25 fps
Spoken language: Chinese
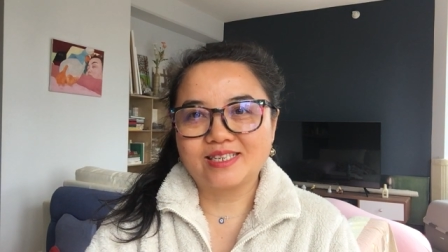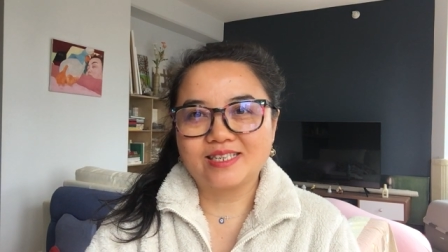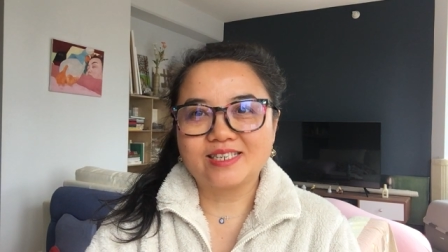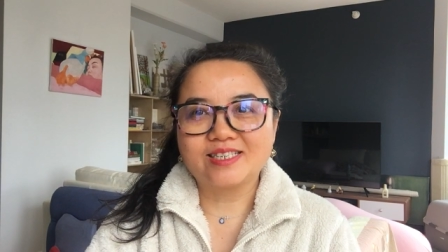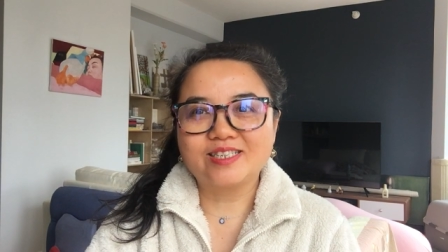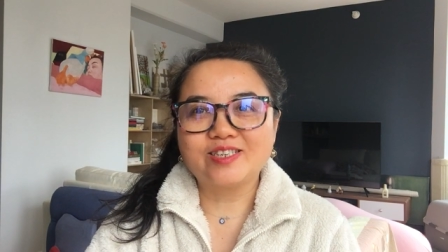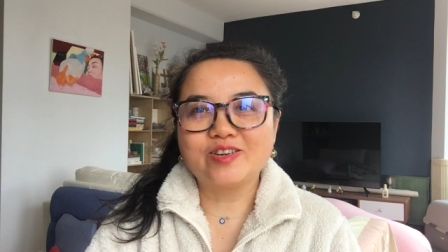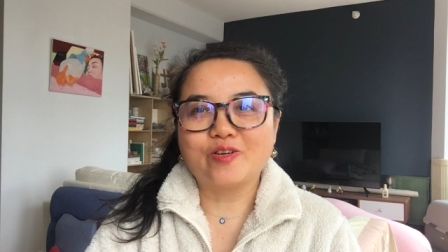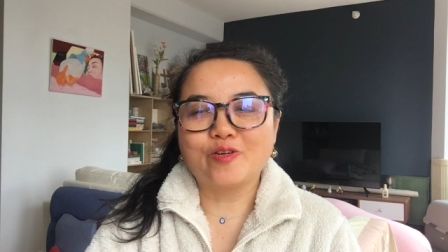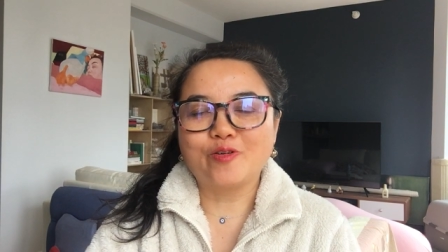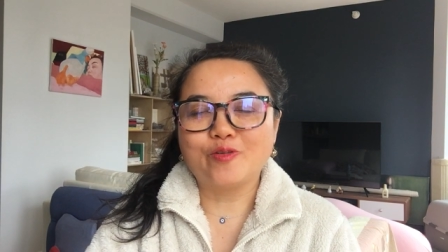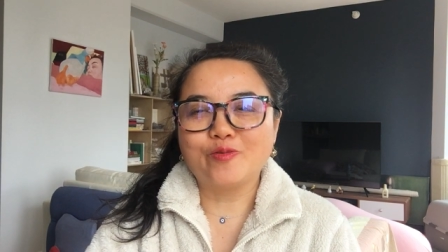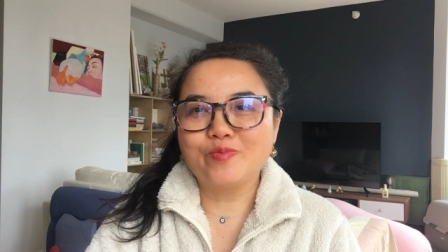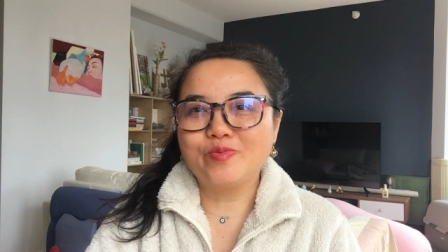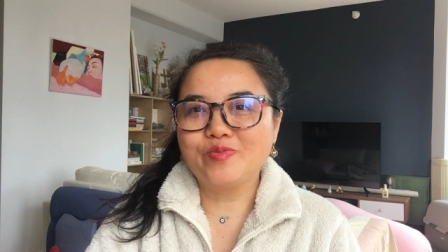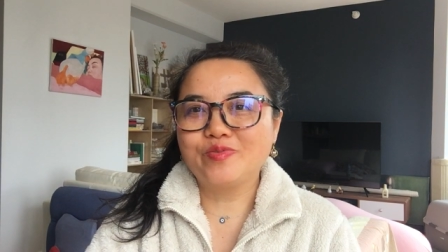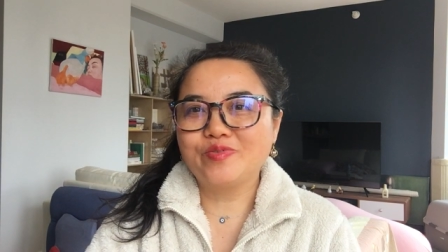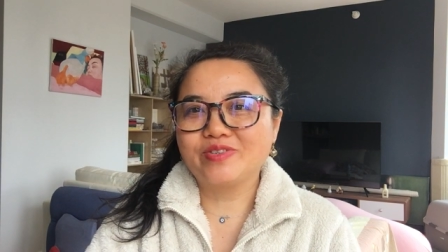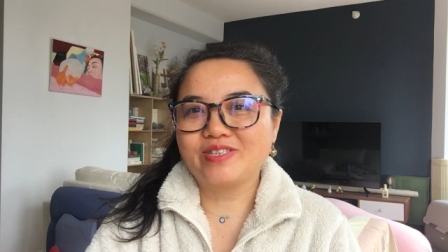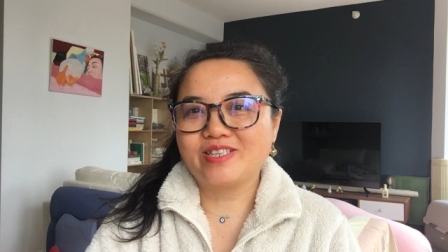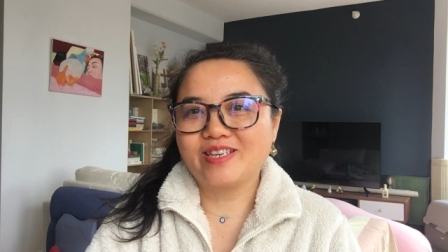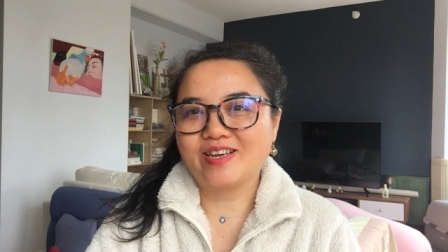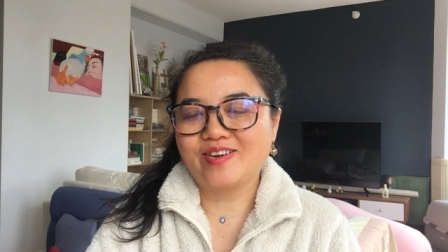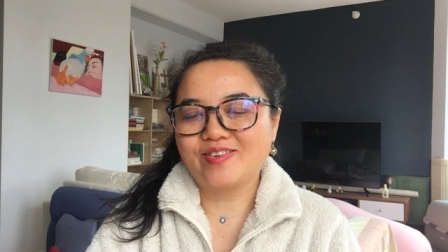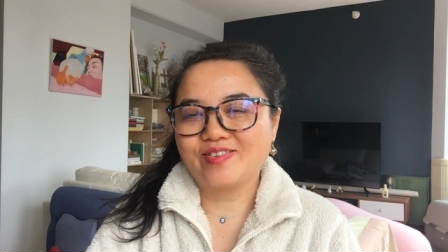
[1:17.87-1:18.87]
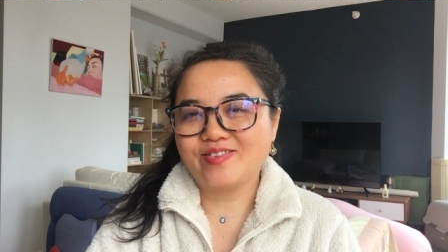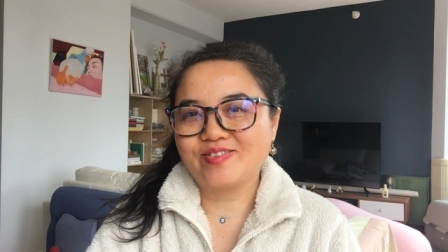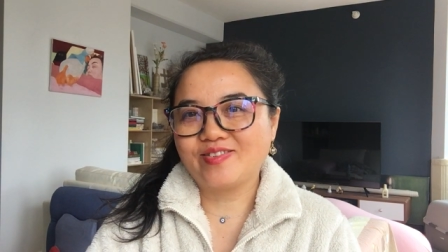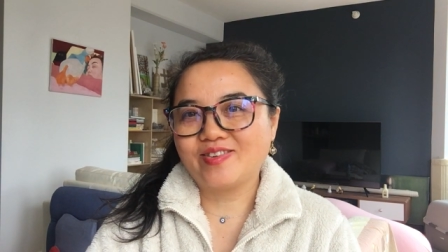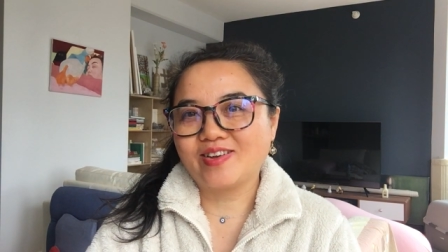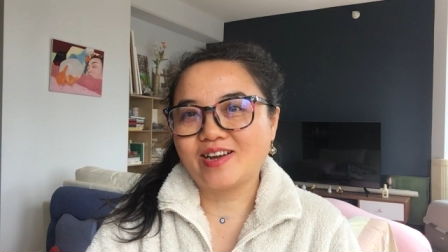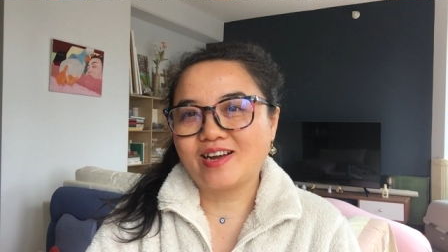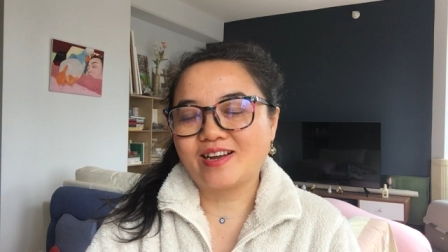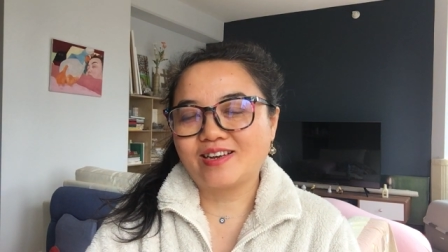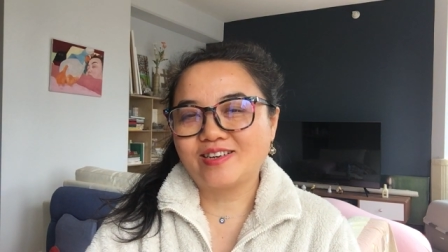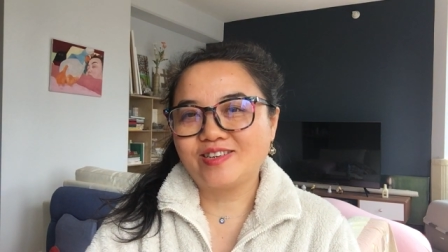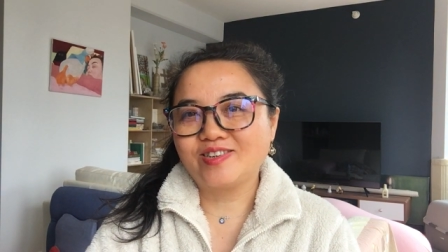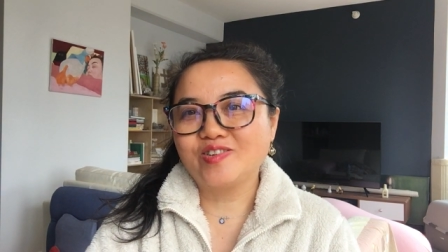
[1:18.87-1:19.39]
是柔木教育
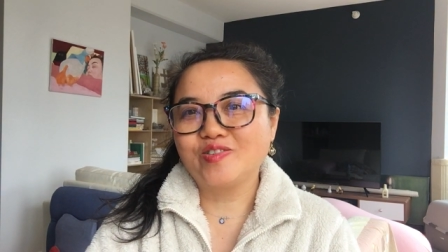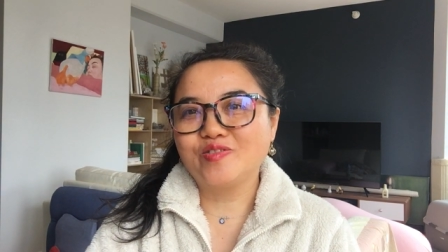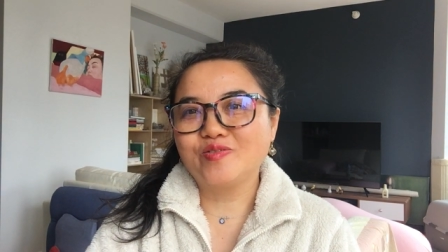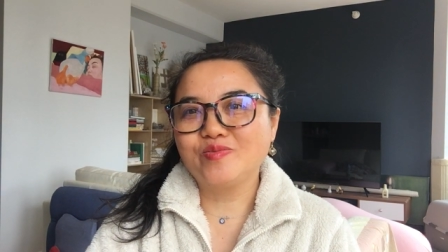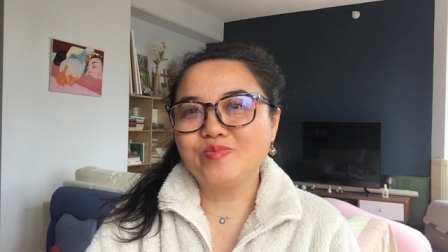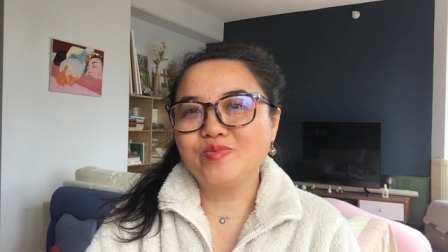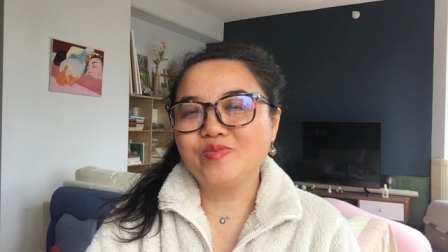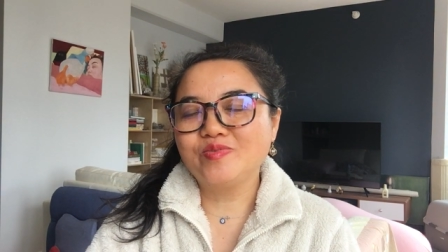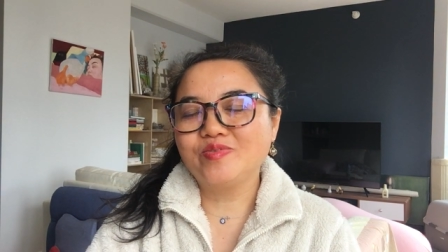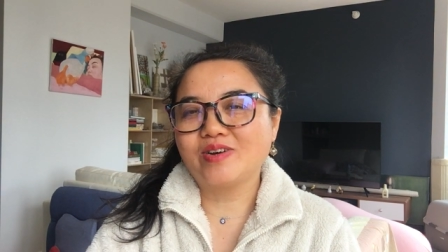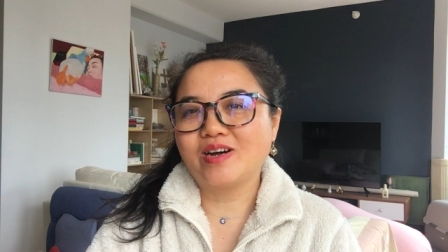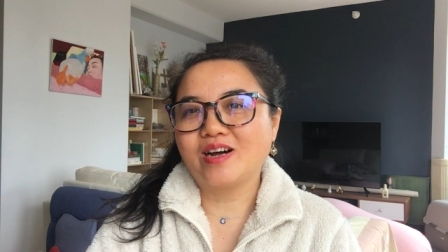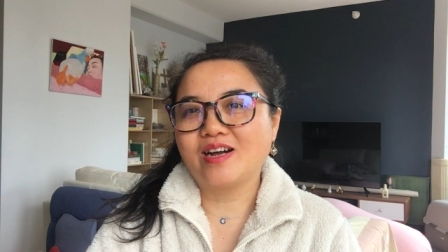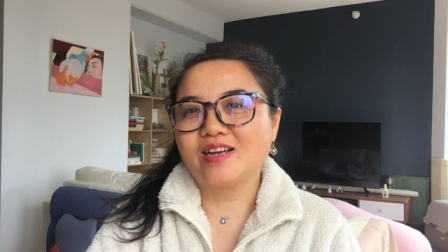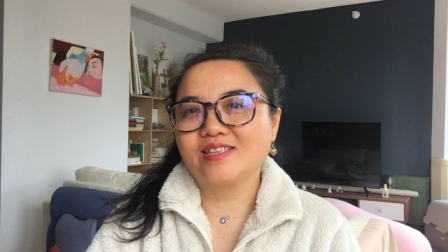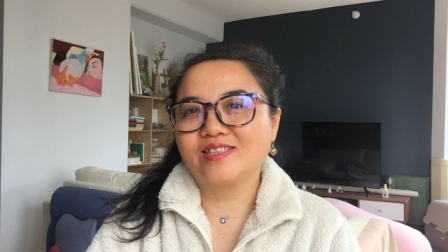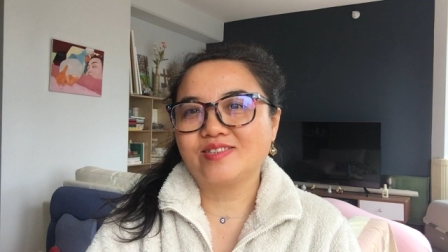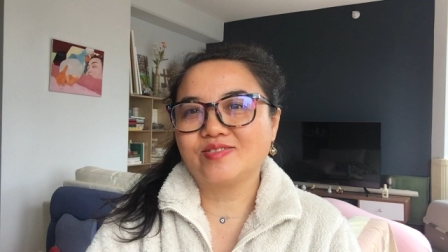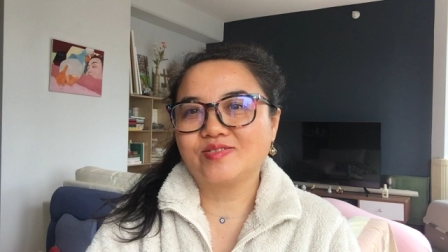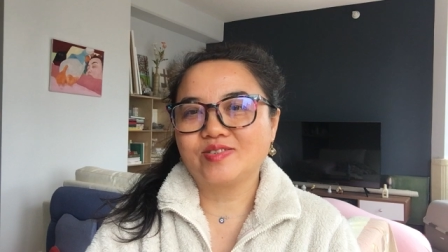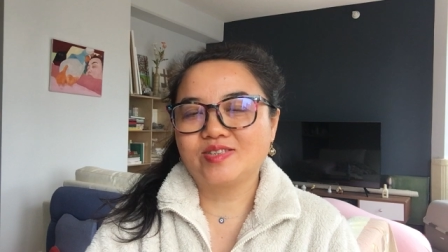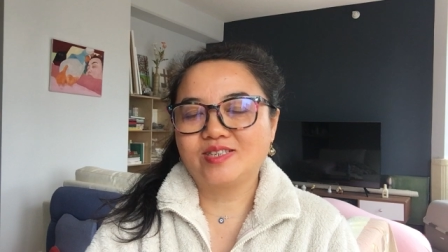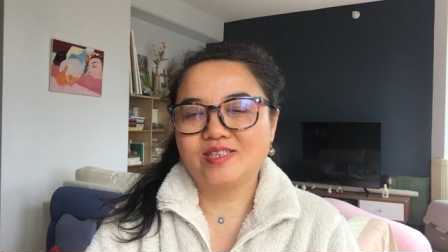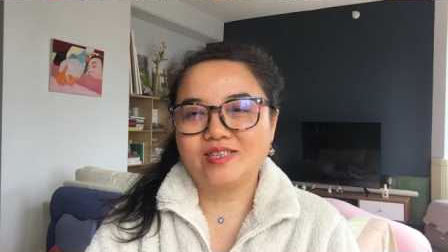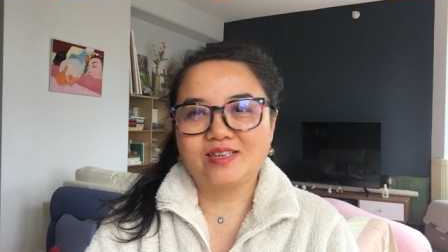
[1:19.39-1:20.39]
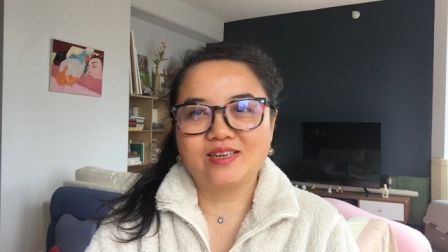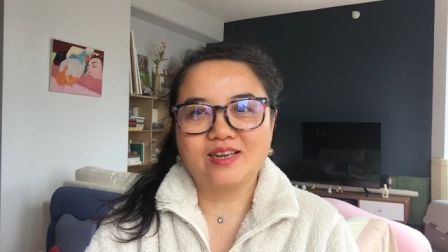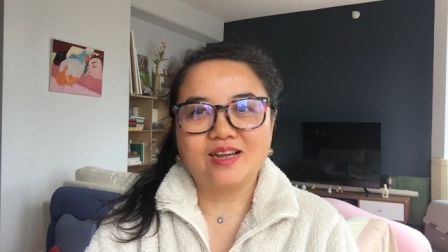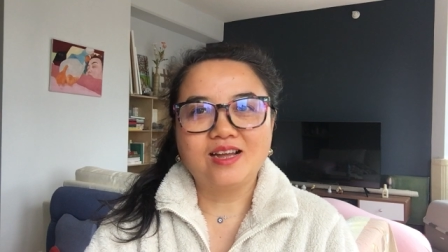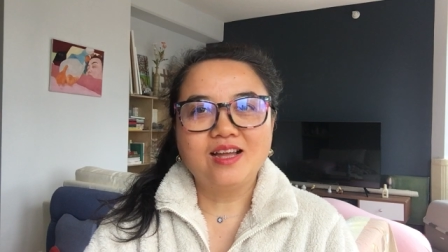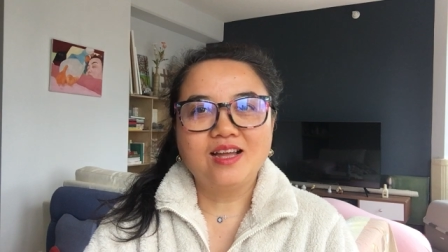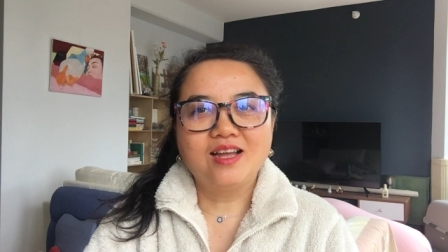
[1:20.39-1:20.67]
哈，柔木啊，就是。